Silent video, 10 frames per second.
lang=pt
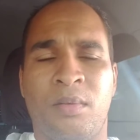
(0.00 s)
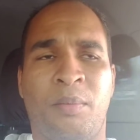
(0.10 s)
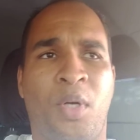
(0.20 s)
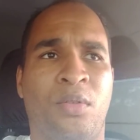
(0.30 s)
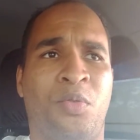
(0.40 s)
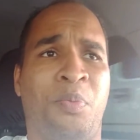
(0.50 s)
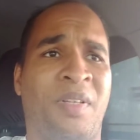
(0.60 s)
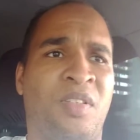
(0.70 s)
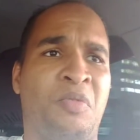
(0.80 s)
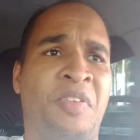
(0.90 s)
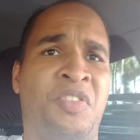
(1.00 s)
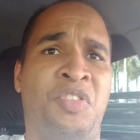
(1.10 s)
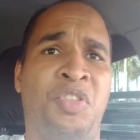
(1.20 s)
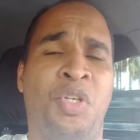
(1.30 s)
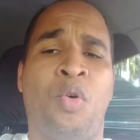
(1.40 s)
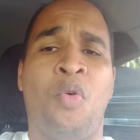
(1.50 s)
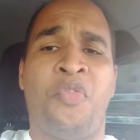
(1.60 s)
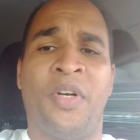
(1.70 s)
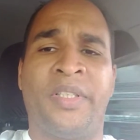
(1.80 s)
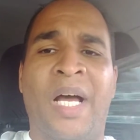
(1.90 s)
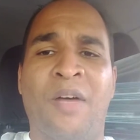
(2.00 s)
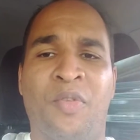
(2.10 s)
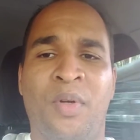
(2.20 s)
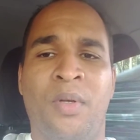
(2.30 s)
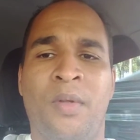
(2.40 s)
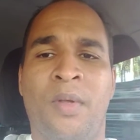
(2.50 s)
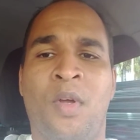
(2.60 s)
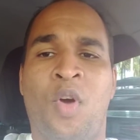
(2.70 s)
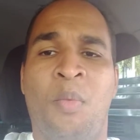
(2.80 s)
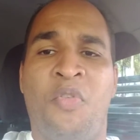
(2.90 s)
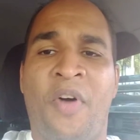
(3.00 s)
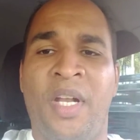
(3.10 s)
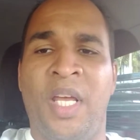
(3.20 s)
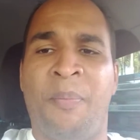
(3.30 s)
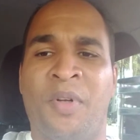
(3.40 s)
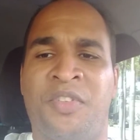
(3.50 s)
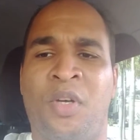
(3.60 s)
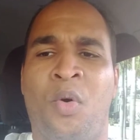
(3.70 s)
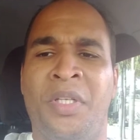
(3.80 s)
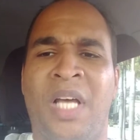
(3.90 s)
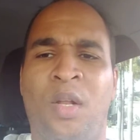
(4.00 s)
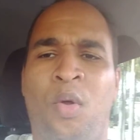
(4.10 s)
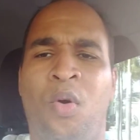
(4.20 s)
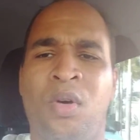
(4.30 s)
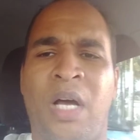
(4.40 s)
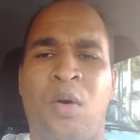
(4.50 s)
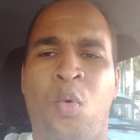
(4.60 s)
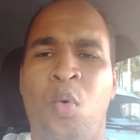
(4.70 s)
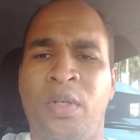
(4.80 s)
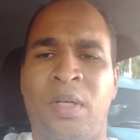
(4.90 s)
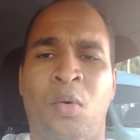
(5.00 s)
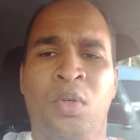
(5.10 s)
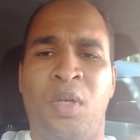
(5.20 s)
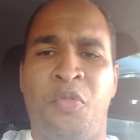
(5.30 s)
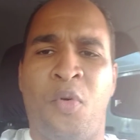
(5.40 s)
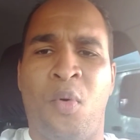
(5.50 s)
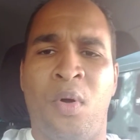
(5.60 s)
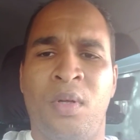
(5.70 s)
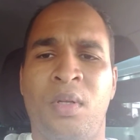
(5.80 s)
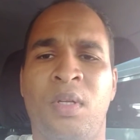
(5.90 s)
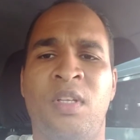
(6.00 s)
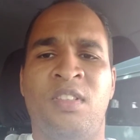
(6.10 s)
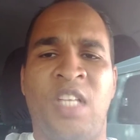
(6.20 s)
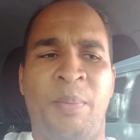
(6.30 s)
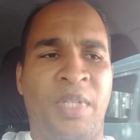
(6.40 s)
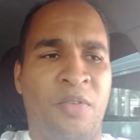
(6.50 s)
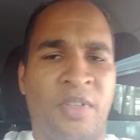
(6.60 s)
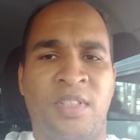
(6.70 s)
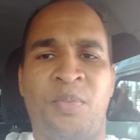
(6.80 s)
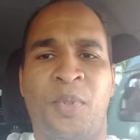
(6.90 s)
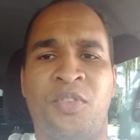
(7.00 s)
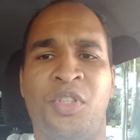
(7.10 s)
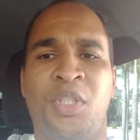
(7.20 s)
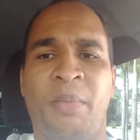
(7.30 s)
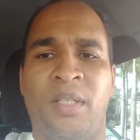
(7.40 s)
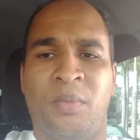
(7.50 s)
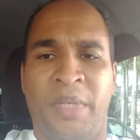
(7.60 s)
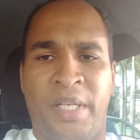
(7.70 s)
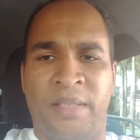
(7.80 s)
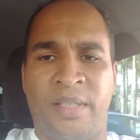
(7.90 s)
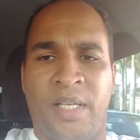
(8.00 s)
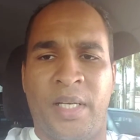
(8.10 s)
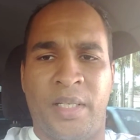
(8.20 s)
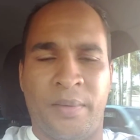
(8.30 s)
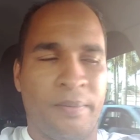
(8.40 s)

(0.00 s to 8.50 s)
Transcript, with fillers: Pronto, você vai se sentir confortável. Como eu falei, pode ser corrida longa, curta, o que for. Sempre tem que fazer esse procedimento, beleza, galera?